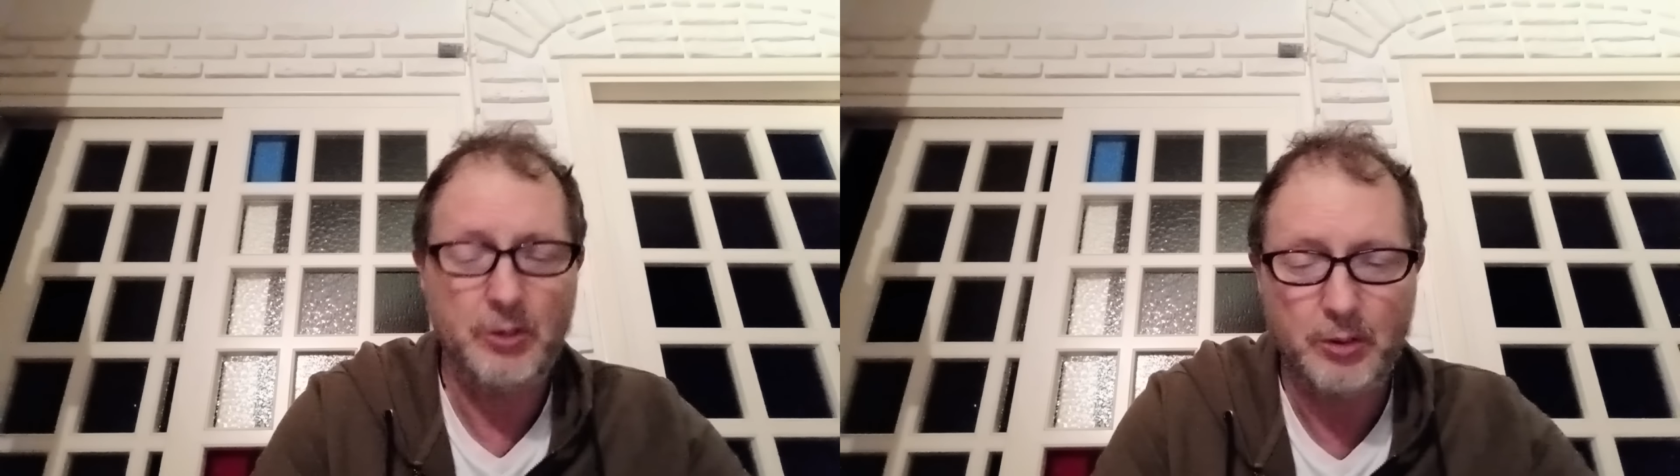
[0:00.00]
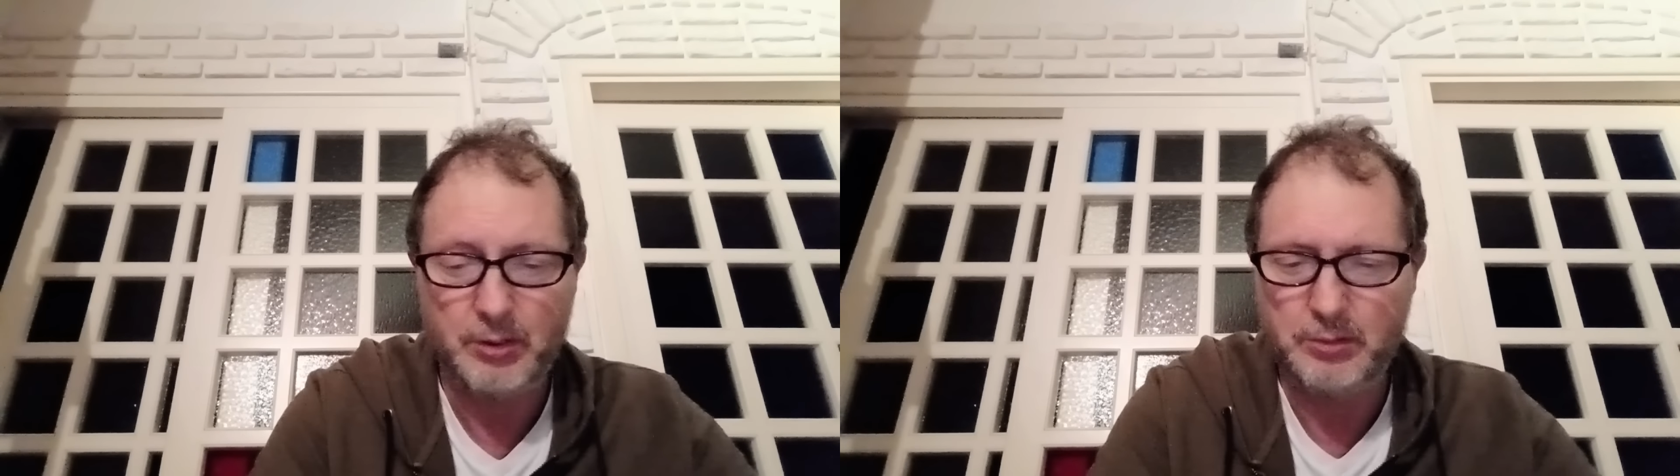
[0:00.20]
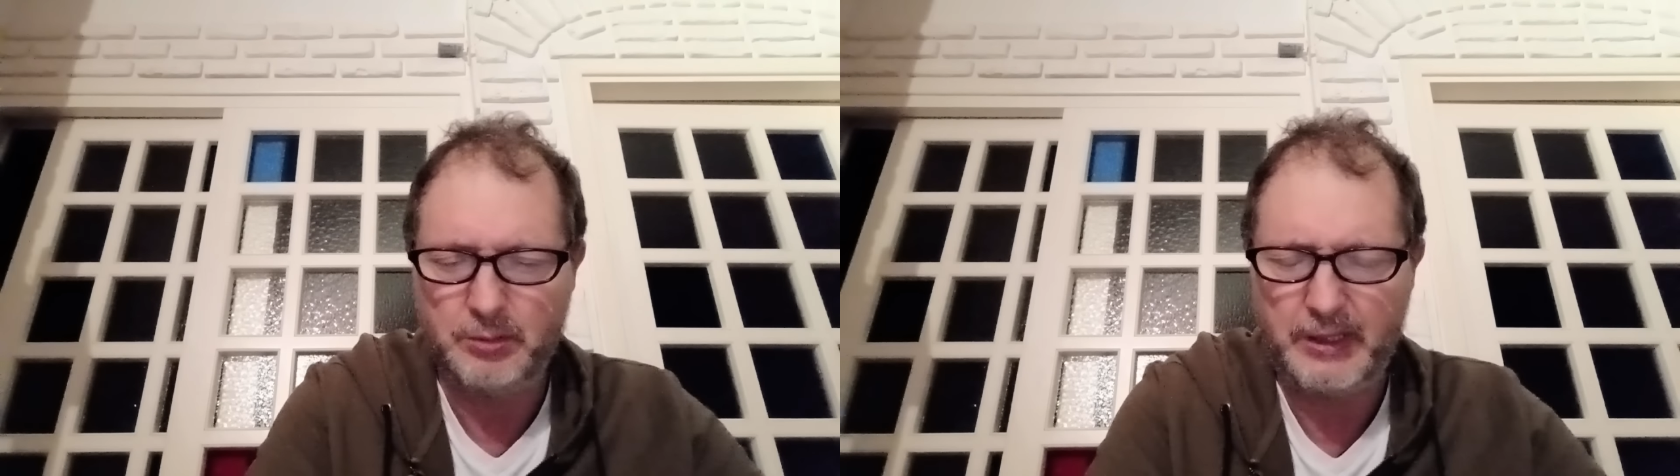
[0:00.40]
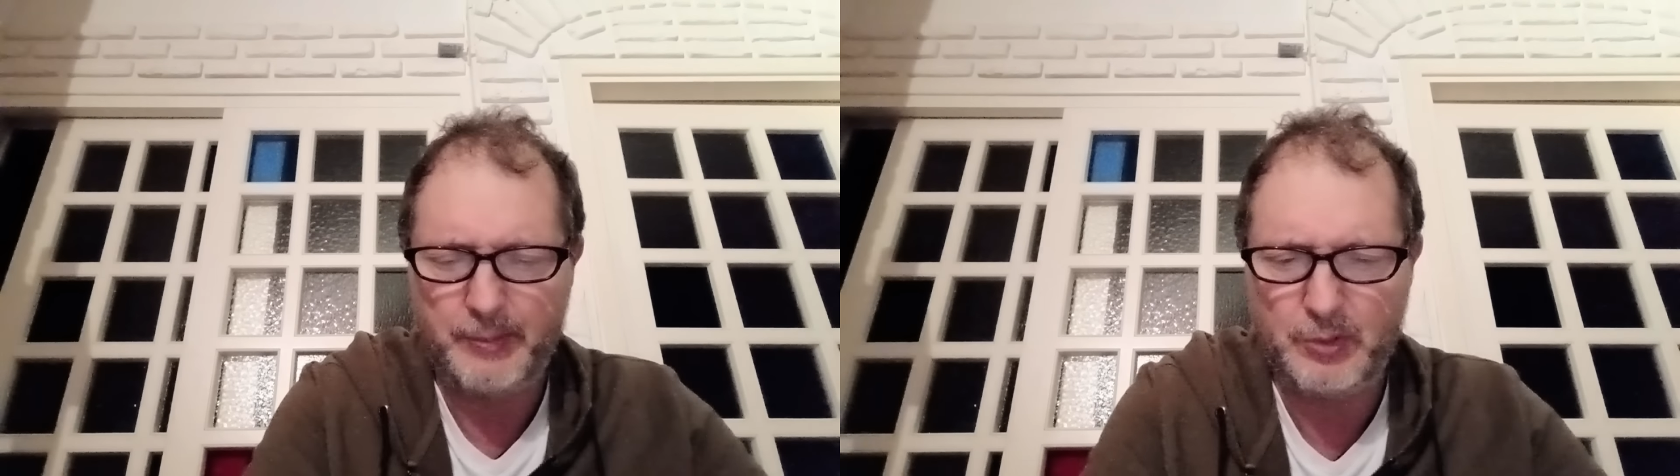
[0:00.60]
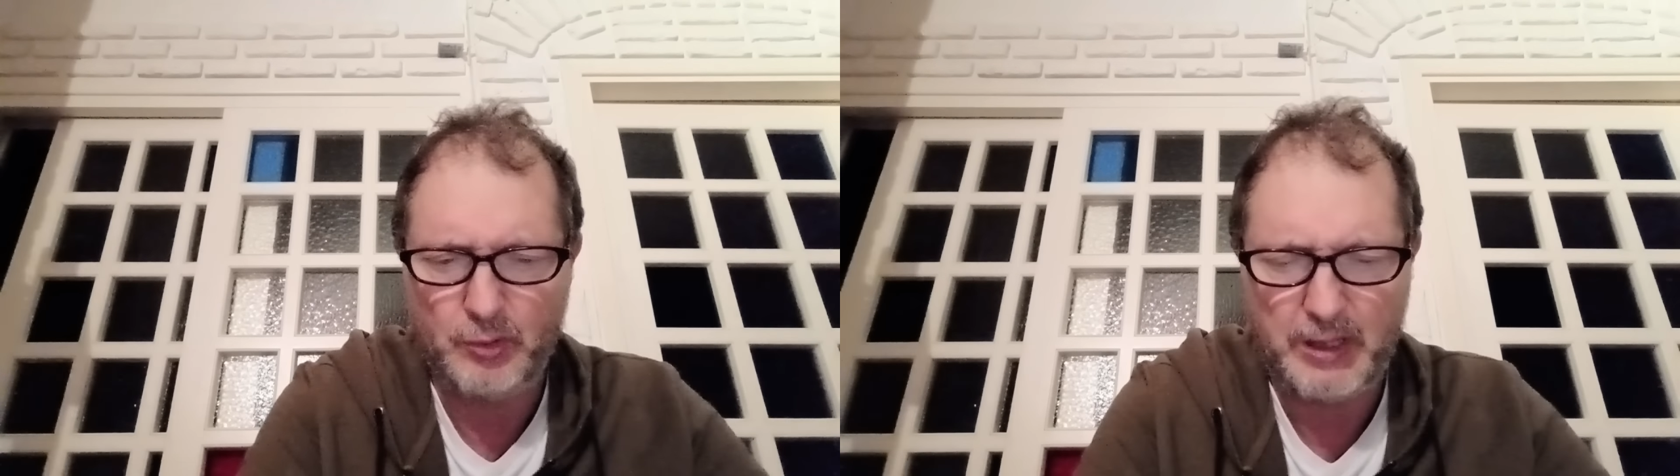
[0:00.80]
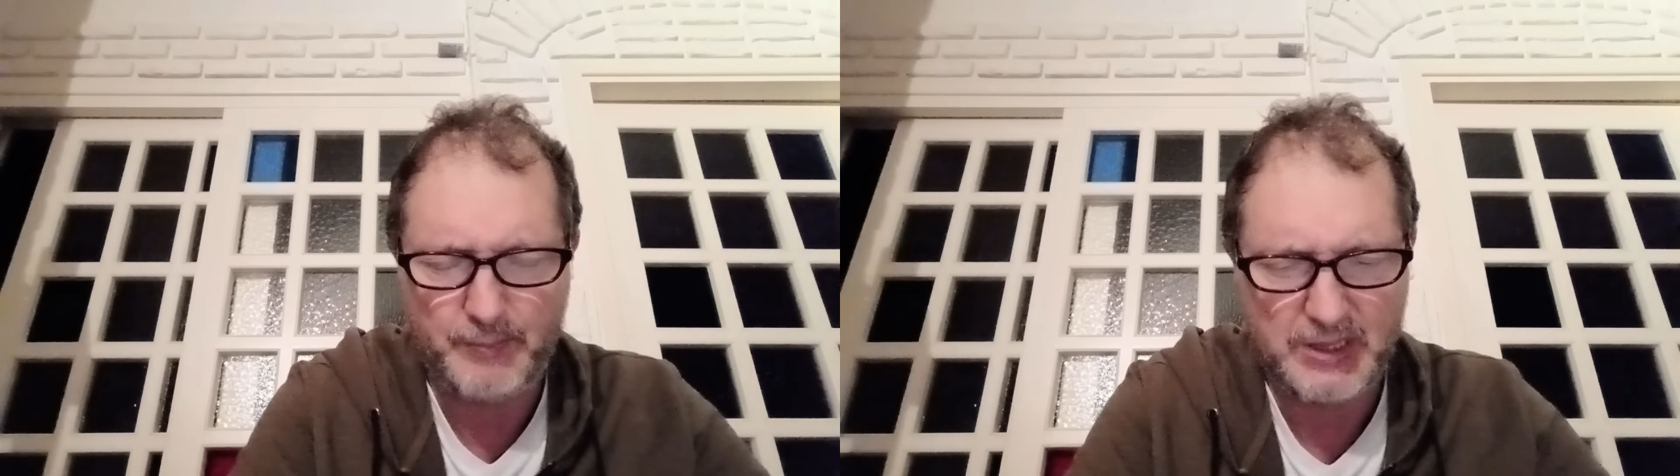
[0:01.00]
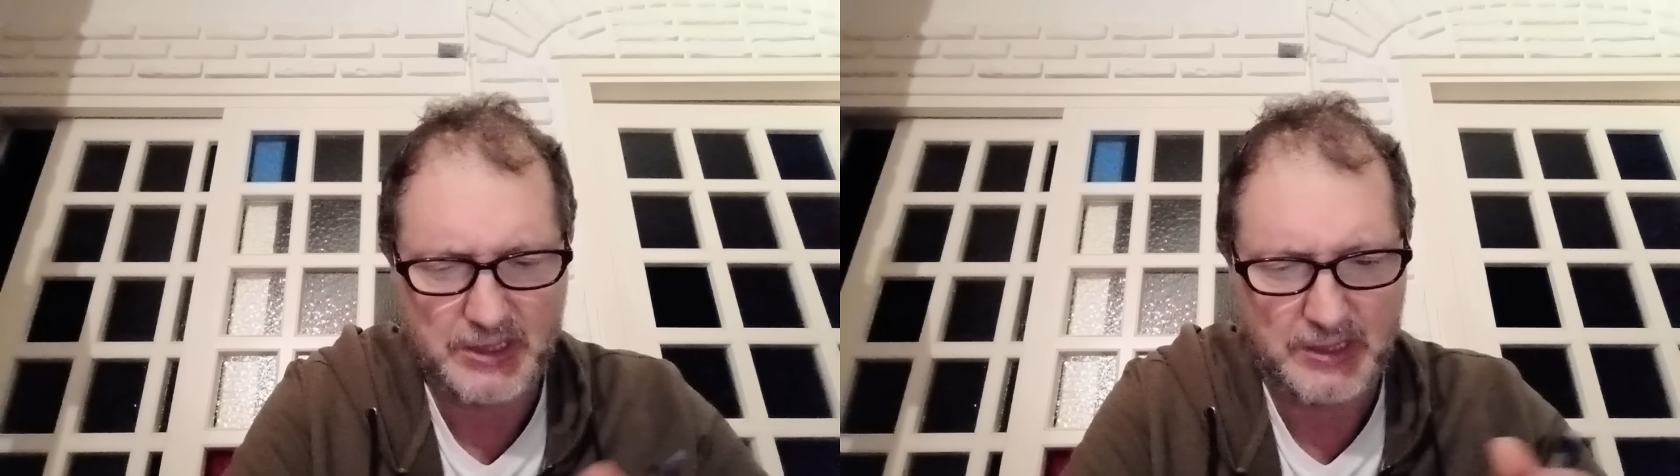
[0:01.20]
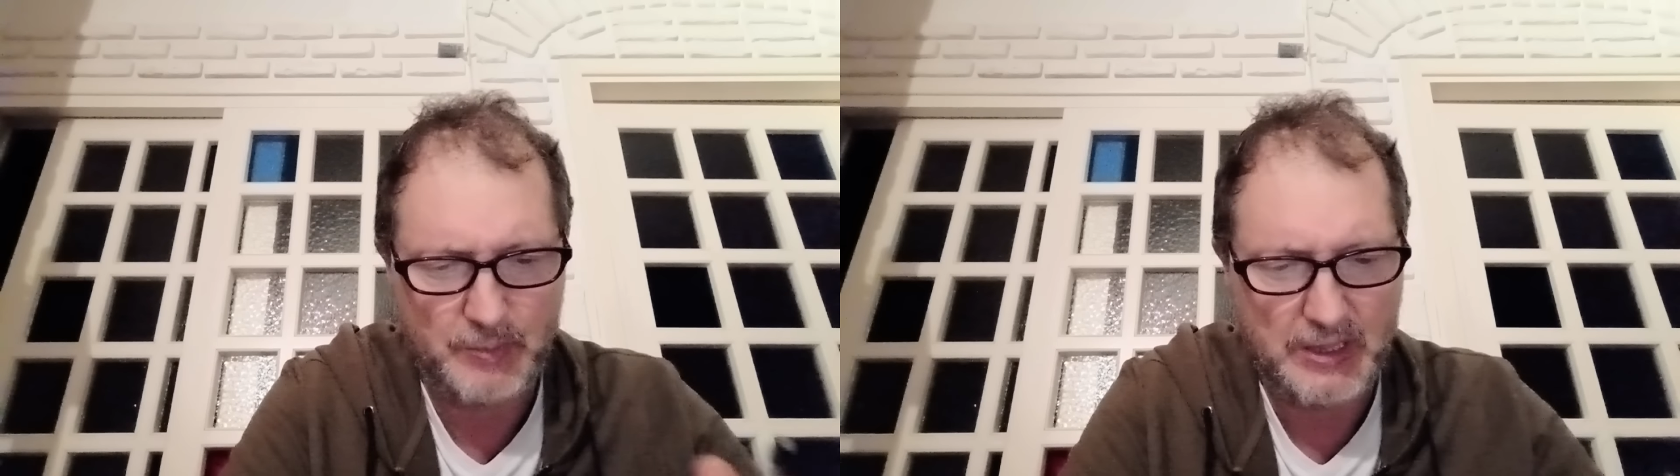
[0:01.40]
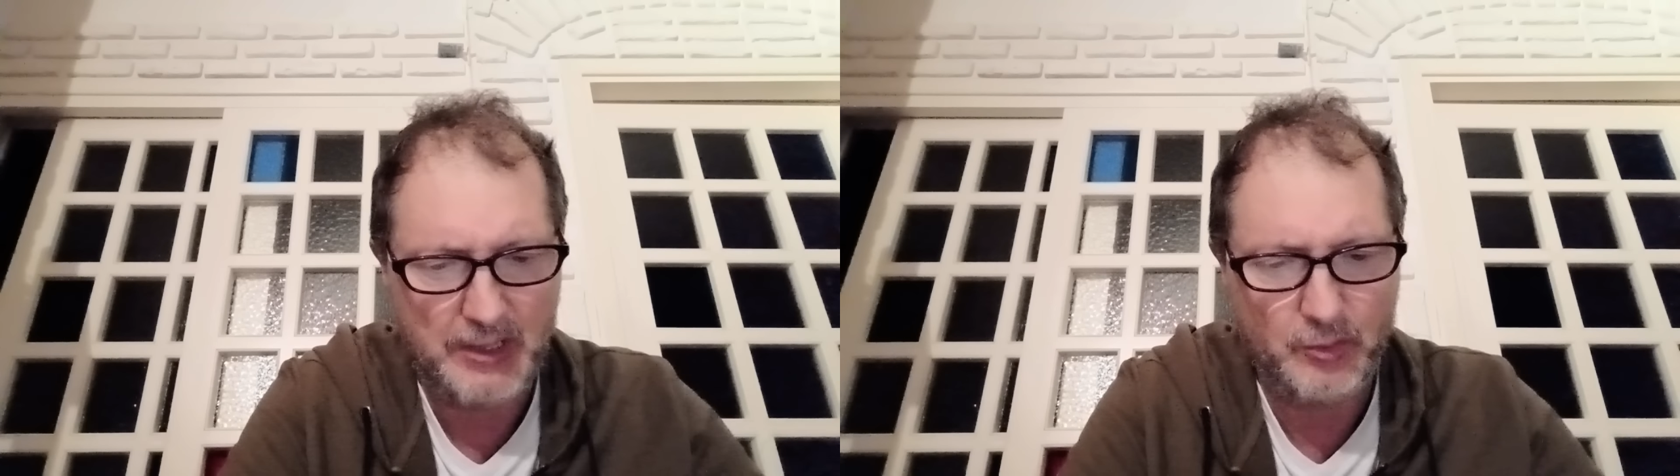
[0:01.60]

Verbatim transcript: No, no, non è, non è ammissibile.